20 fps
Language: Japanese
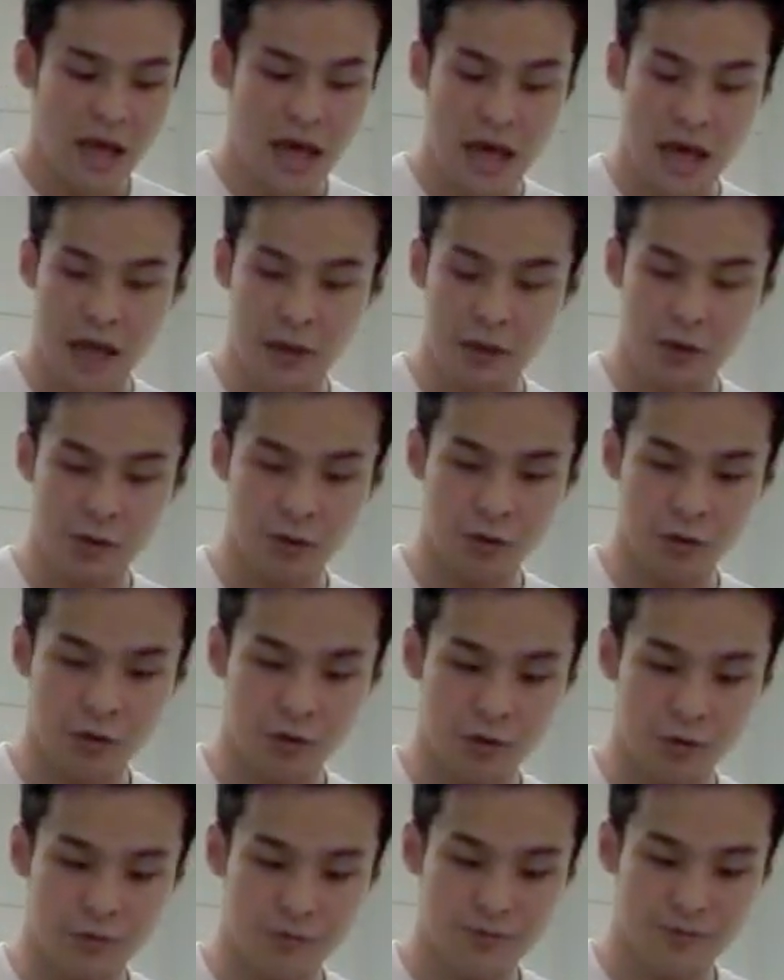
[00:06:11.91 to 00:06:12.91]
えー
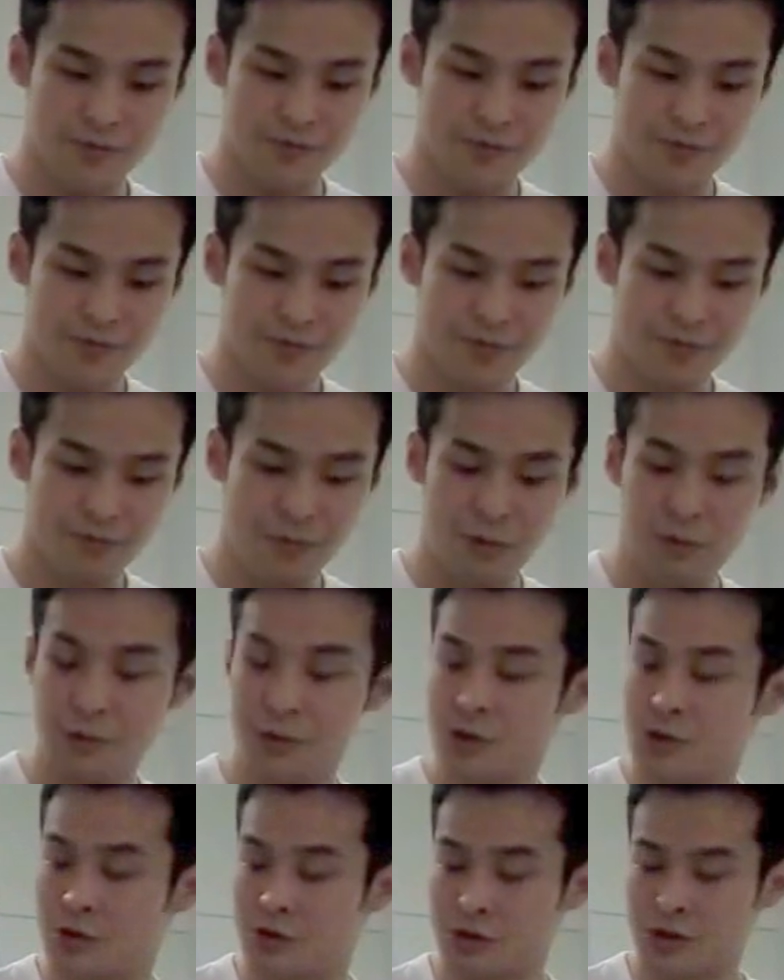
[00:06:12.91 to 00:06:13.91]
とまあ、
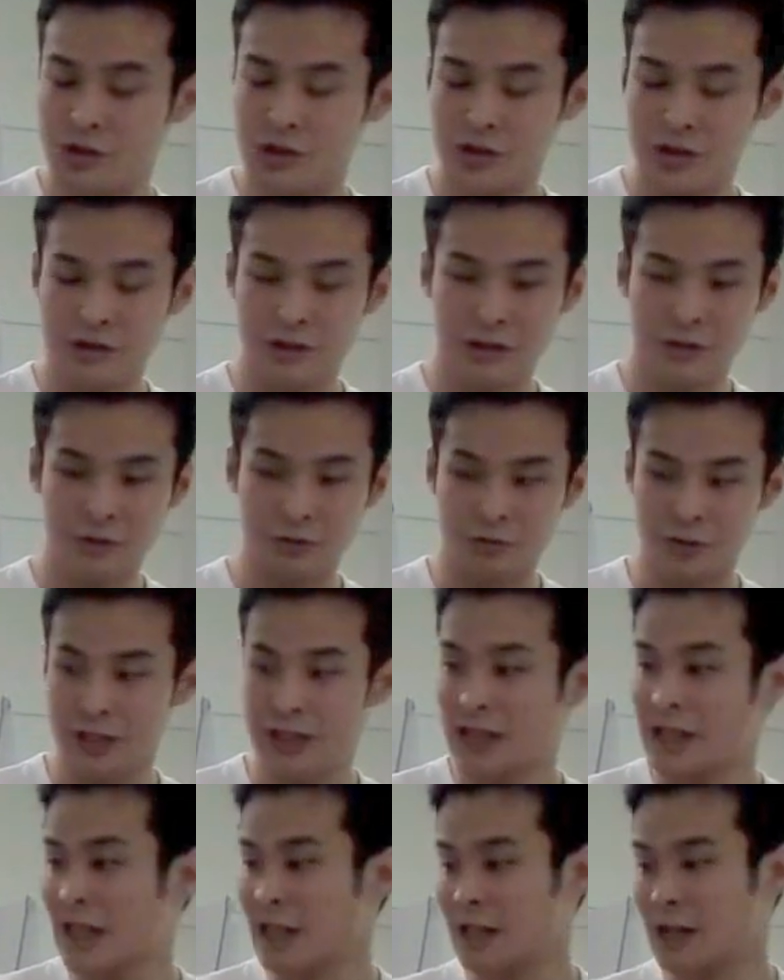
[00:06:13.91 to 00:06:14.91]
文章中にはちょっと
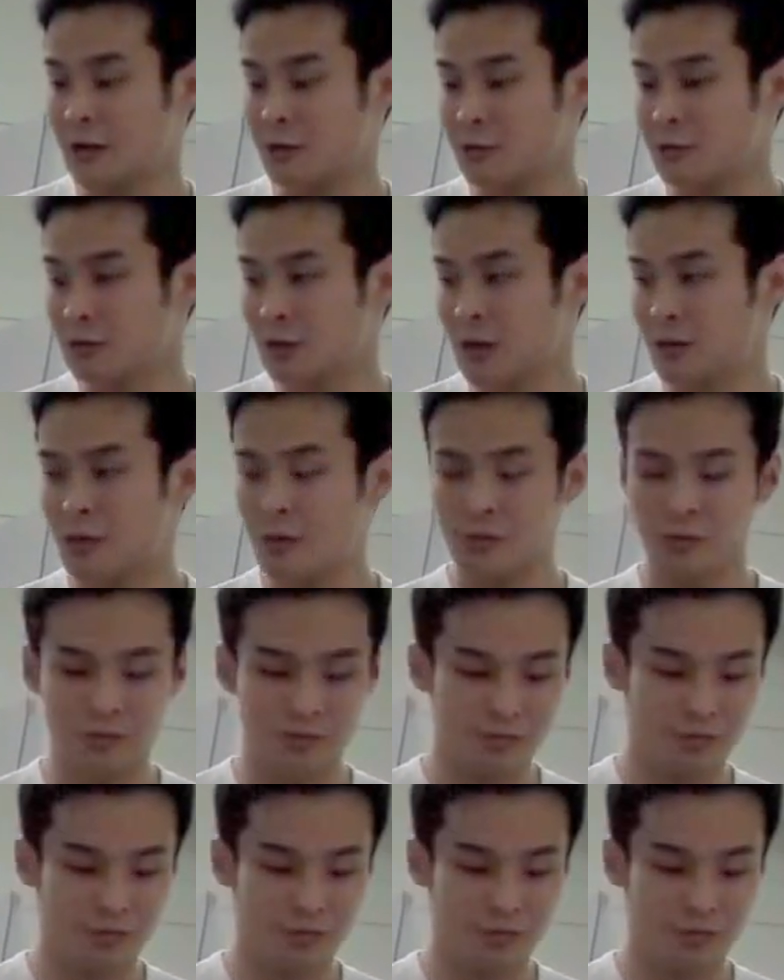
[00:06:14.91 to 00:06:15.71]
汚い単語とかも